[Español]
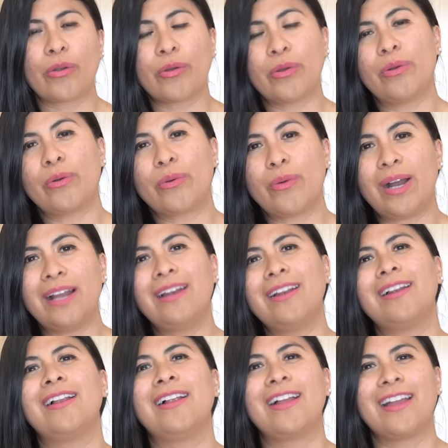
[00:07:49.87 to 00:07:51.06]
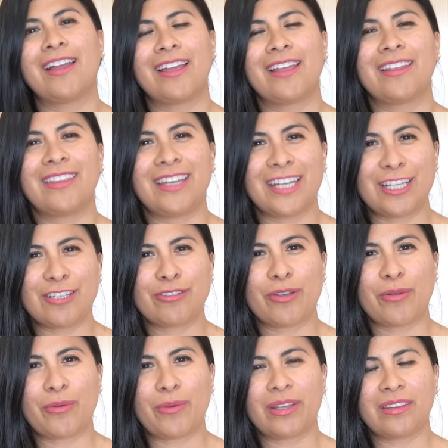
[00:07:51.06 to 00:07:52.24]
Con lo cual, Ten eso
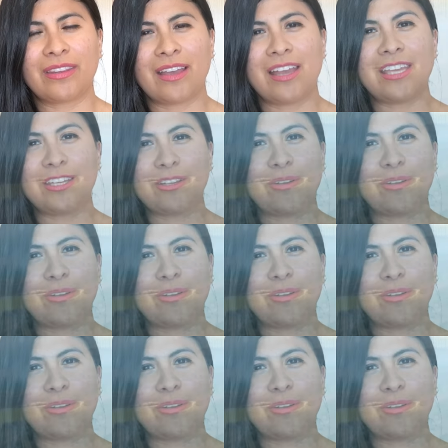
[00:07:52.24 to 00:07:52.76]
en cuenta y